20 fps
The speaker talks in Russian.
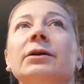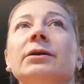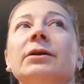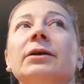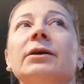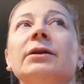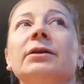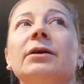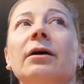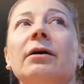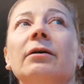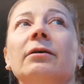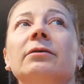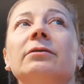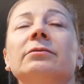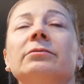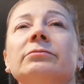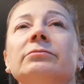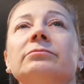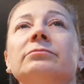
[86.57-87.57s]
Да и так
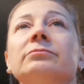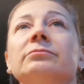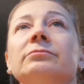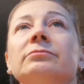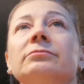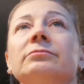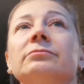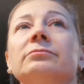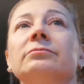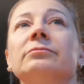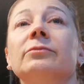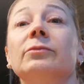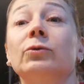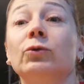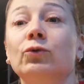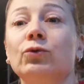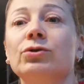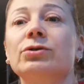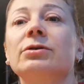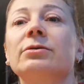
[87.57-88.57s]

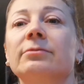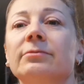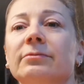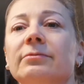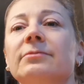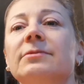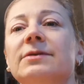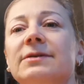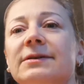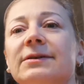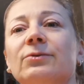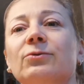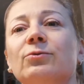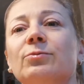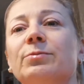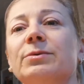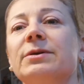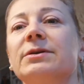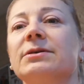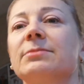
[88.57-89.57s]
нужно
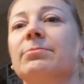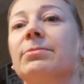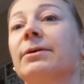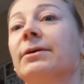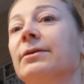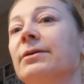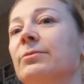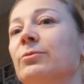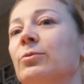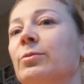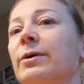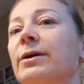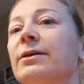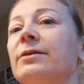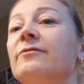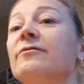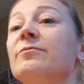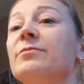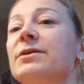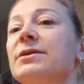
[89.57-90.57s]
закупиться, поэтому
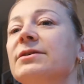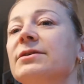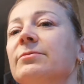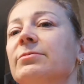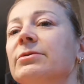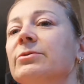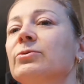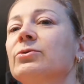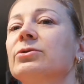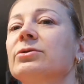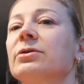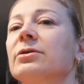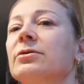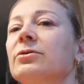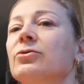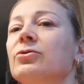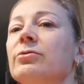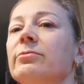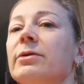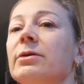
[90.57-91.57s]
поедем вместе, потому что
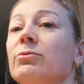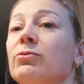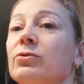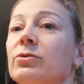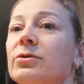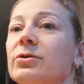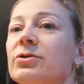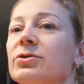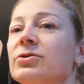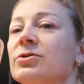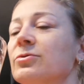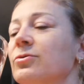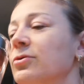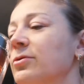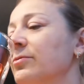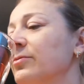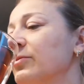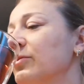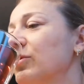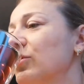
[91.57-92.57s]
одной мне будет
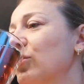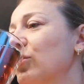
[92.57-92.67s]
тяжело.